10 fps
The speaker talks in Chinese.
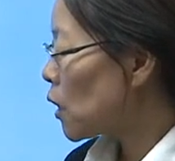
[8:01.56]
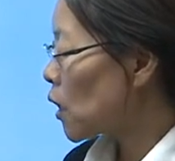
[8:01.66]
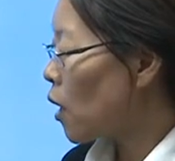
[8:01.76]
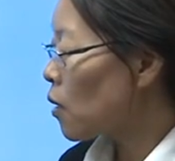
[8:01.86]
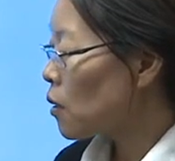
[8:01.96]

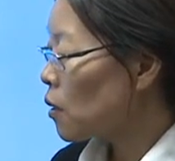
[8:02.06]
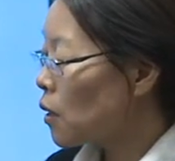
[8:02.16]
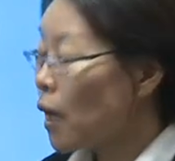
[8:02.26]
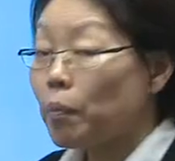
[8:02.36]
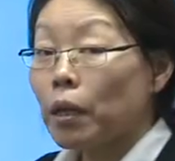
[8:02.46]
上
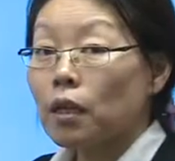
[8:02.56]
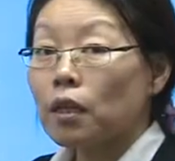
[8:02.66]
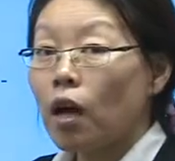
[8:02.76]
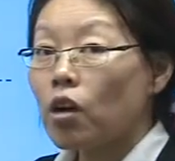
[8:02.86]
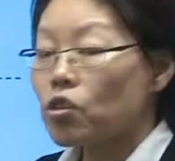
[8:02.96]
下面这个
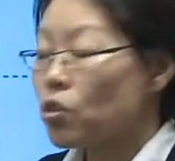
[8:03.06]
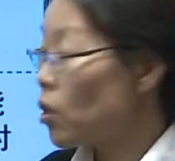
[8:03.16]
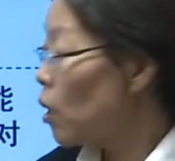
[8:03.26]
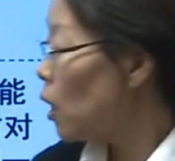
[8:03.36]
样式。